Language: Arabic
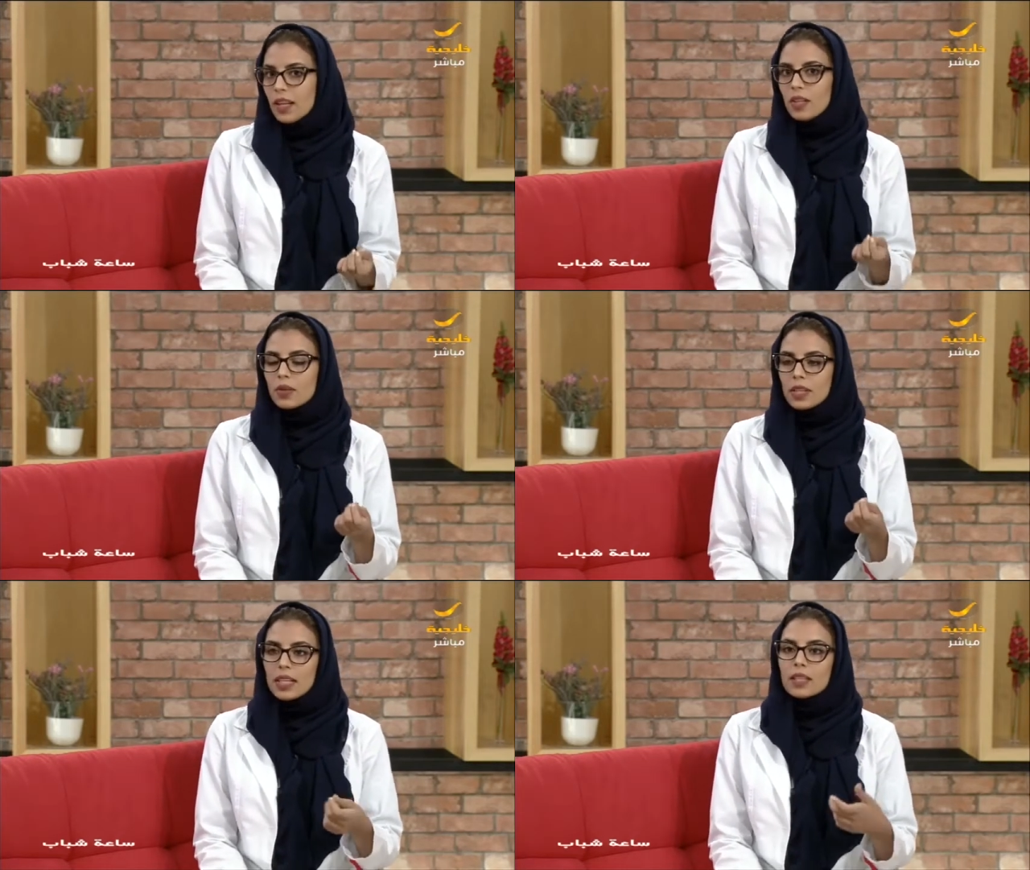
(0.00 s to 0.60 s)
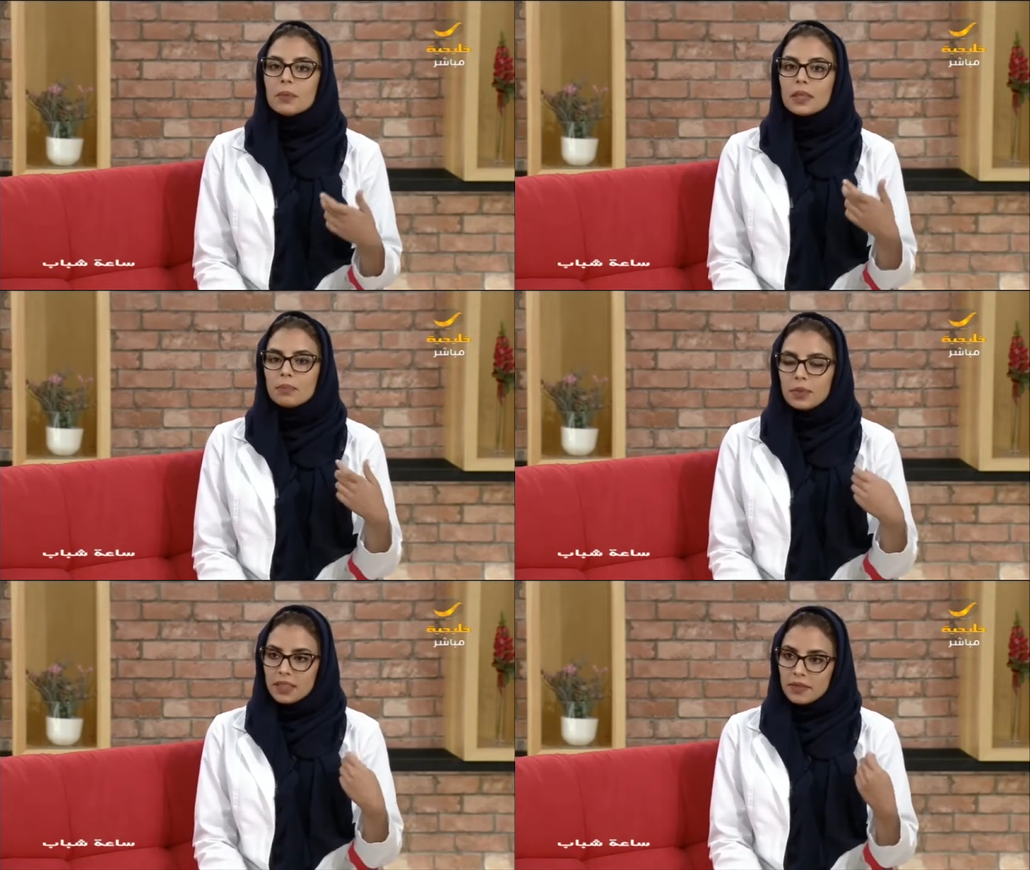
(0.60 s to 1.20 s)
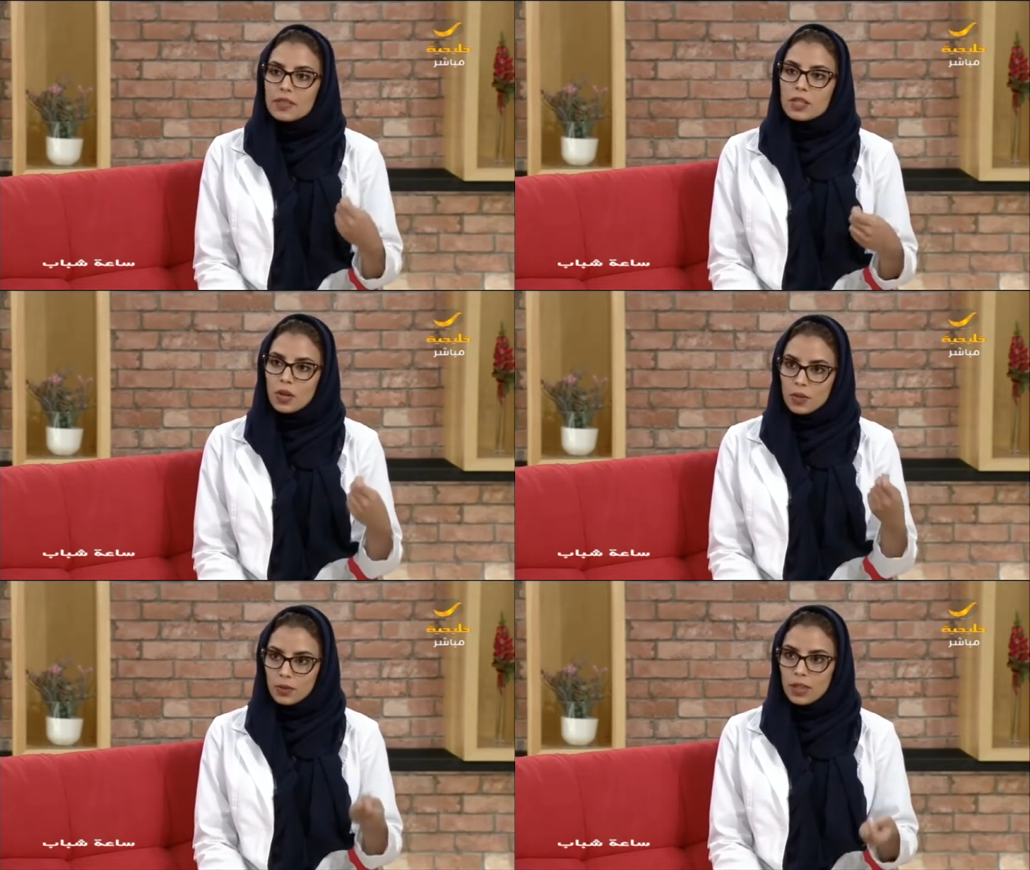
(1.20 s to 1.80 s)
أنه الرياضة بتفرز
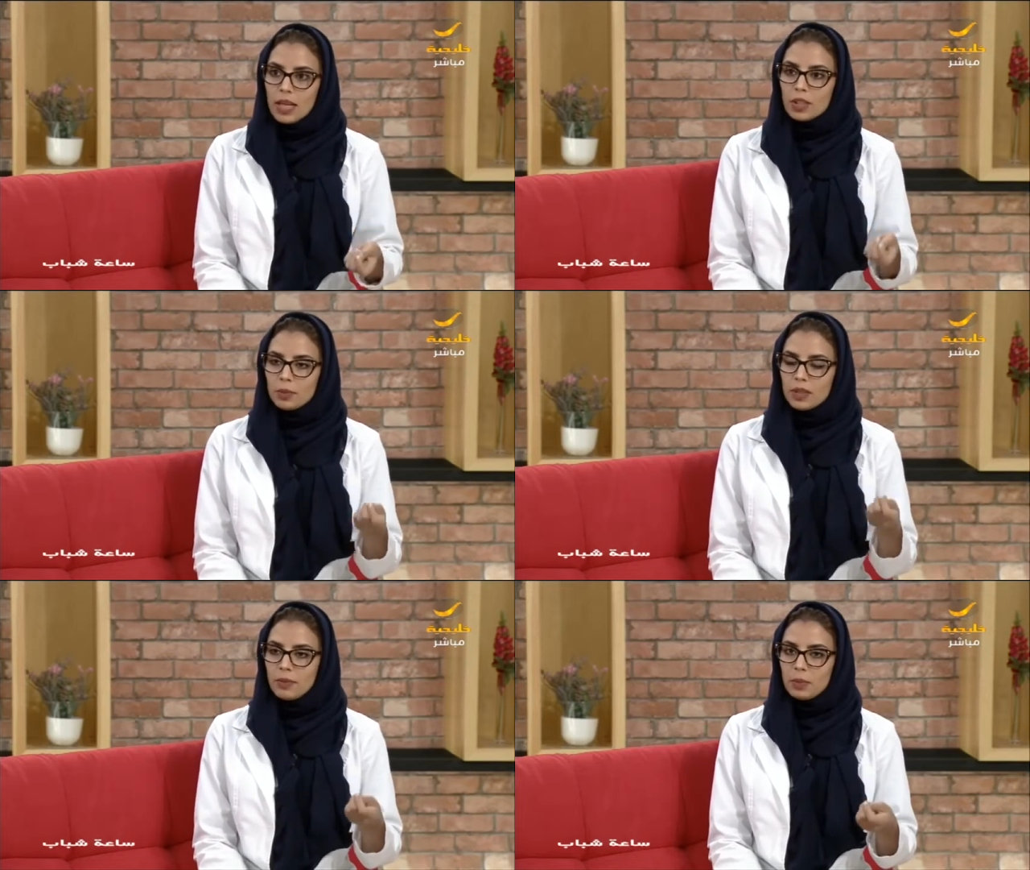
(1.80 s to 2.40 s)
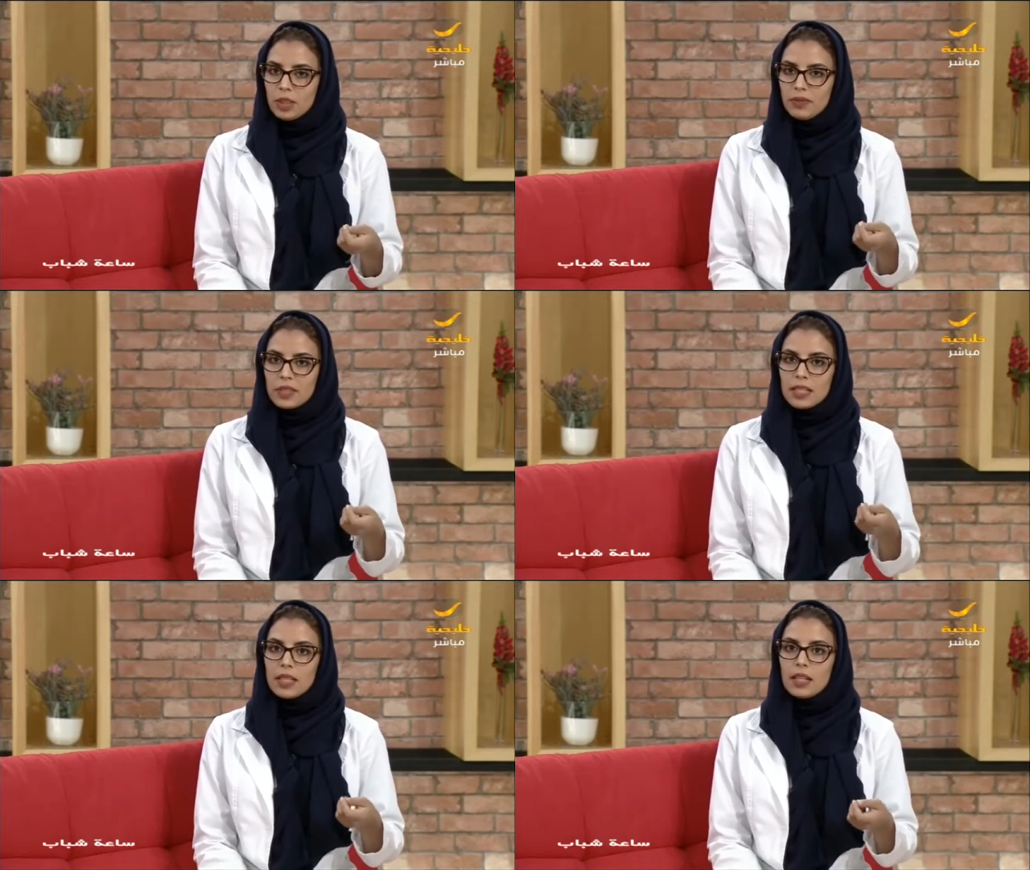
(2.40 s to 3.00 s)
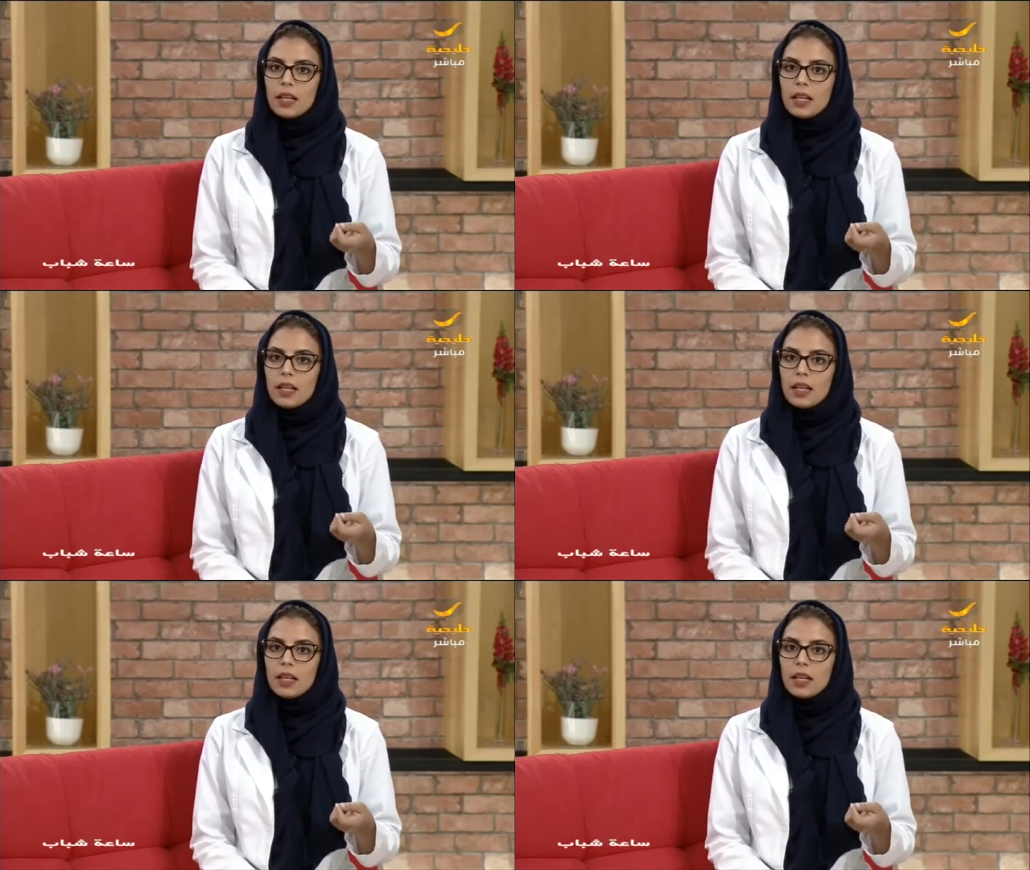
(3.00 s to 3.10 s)
هرمونات بتفرز